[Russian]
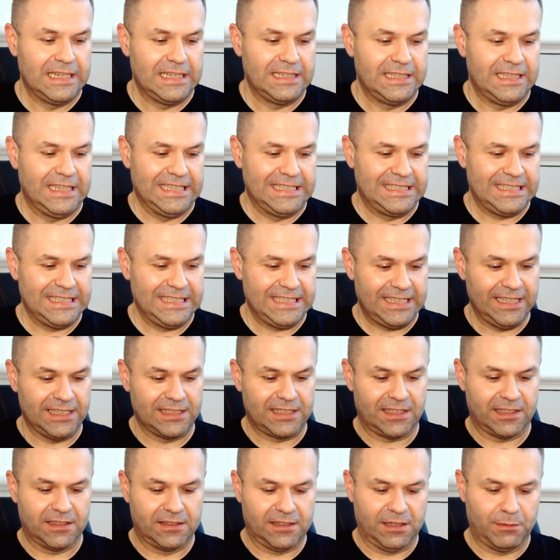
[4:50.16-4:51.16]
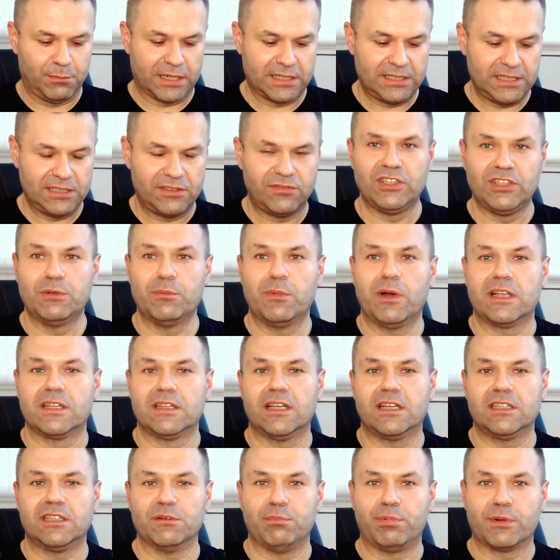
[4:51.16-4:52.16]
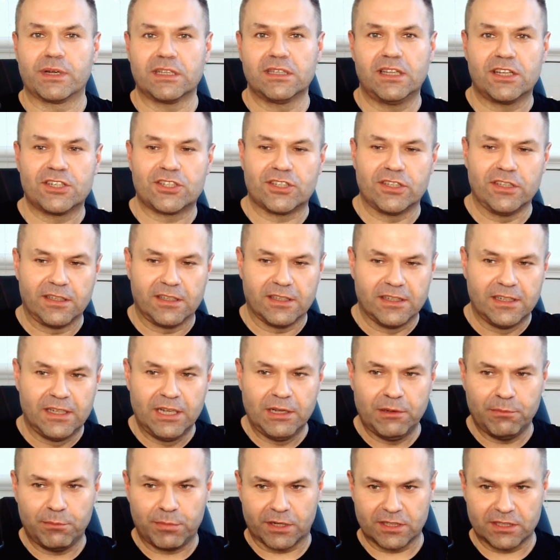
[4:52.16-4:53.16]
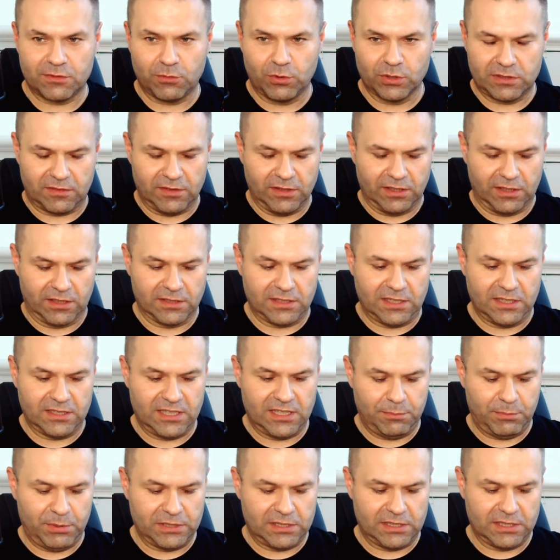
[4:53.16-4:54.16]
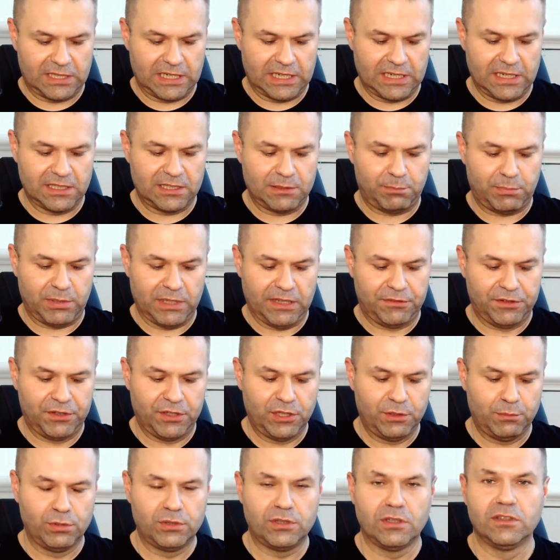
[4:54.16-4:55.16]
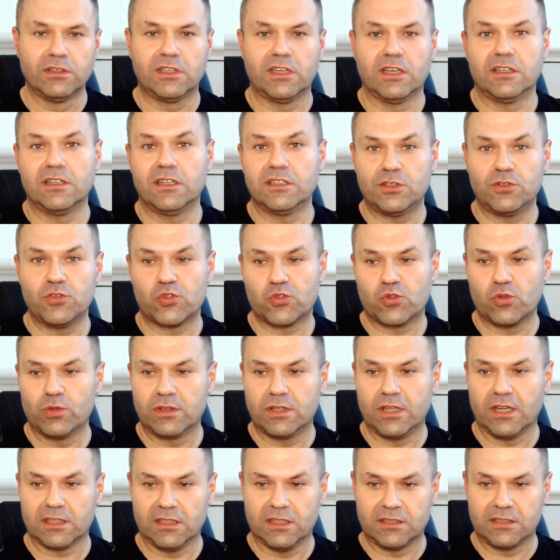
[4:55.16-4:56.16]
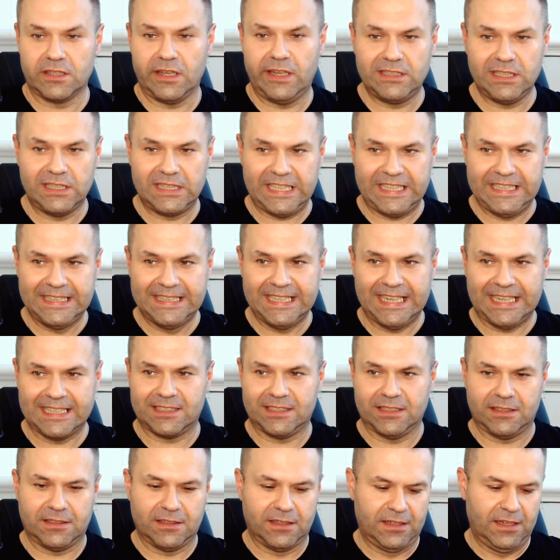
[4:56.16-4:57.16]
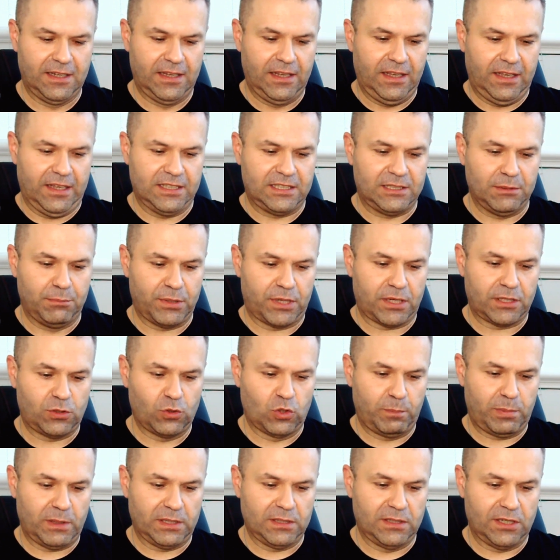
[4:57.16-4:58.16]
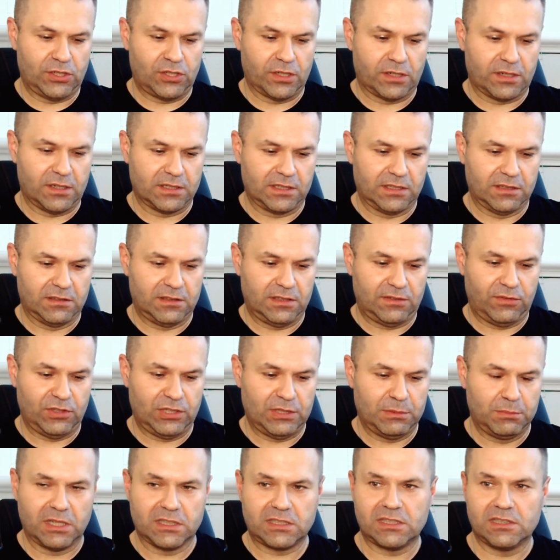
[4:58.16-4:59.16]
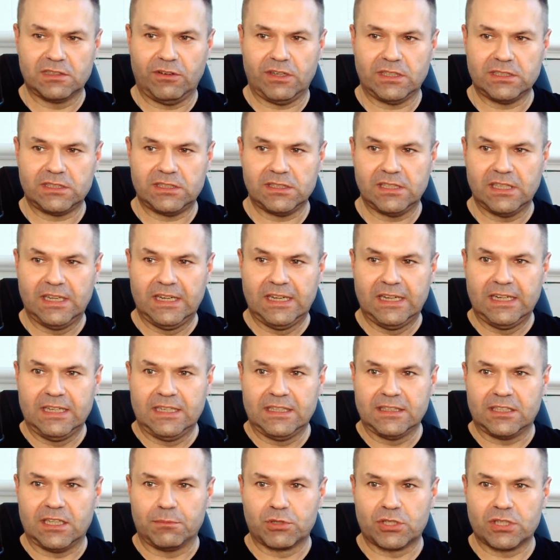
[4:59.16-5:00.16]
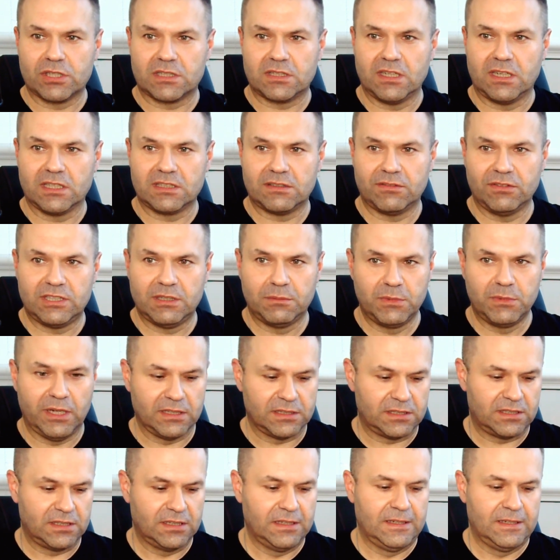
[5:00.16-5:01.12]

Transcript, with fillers: Этикетки. Обратите внимание на это, продажники, производственники. Здесь написано 13,5 на бутылке. Я надеюсь, что это так. На сайте 13. И температура подачи разная. Здесь 18-20, там 16-18.